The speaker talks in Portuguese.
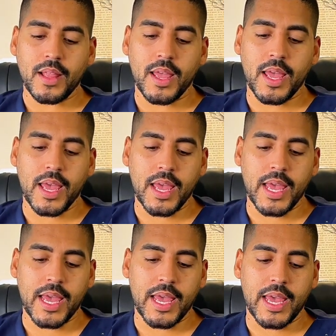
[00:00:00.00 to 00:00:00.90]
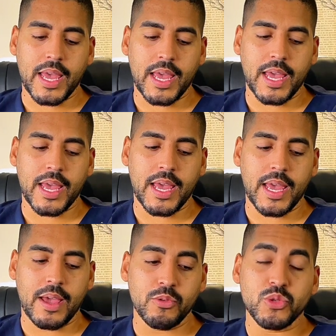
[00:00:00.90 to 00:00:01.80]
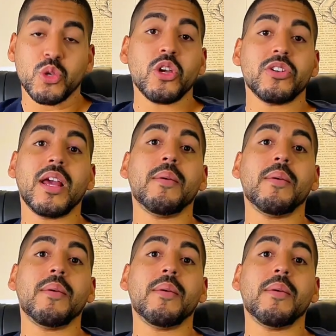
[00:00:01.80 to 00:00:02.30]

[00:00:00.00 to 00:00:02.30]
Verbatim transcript: é, é, é, um sonho, né?